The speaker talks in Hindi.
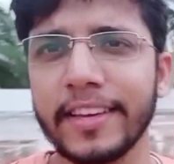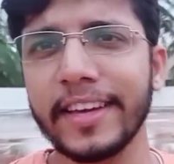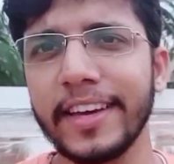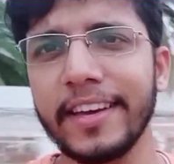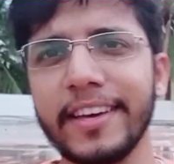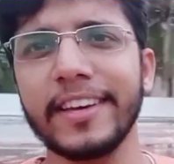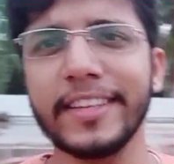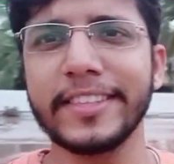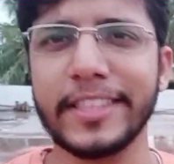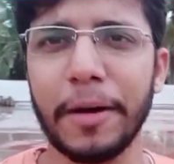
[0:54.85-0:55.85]
कि
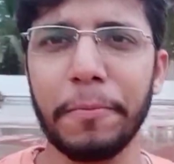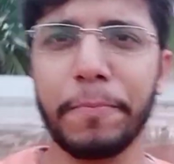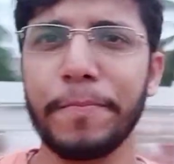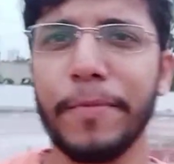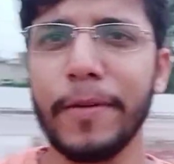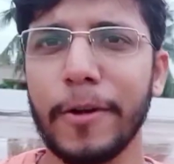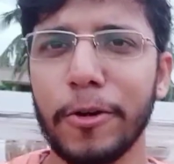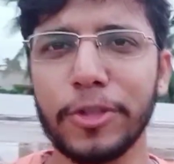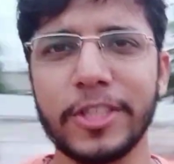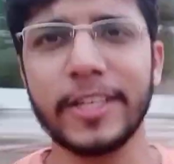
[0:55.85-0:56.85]
सब
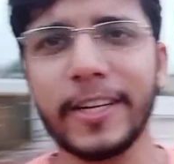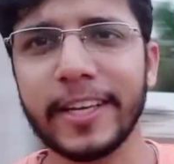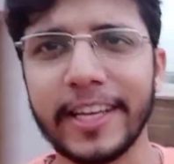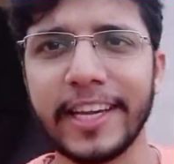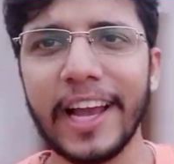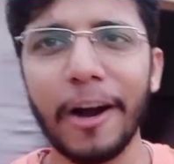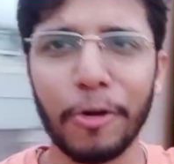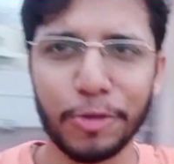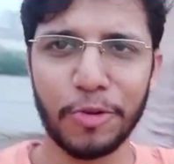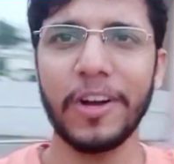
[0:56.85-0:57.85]
कुछ गीला हो
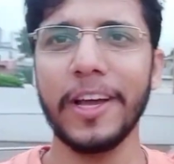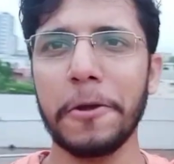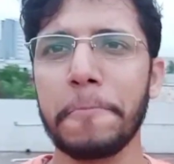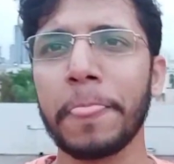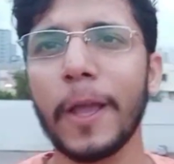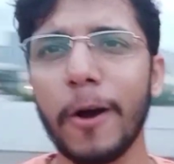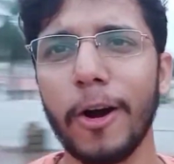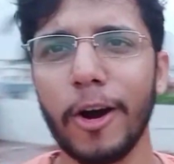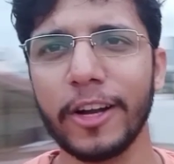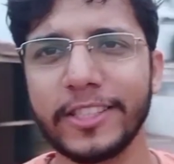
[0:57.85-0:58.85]
चुका है
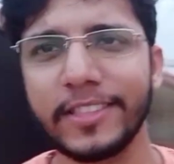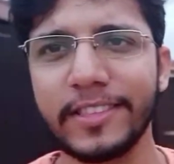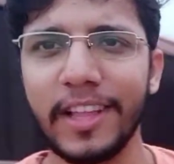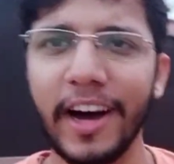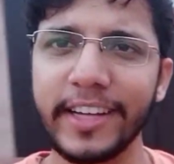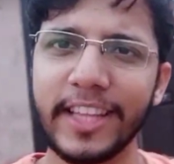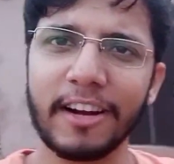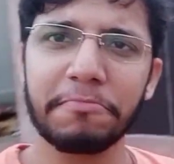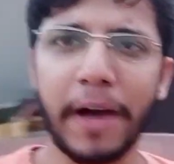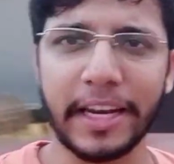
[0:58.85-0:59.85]
और हर
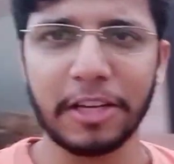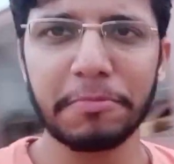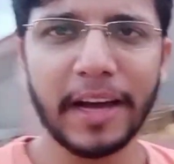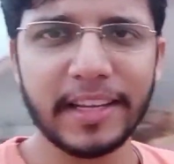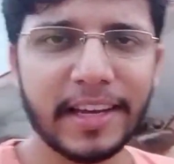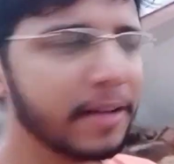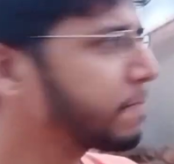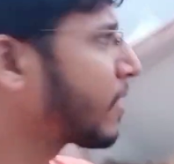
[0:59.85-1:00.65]
तरफ पानी ही पानी है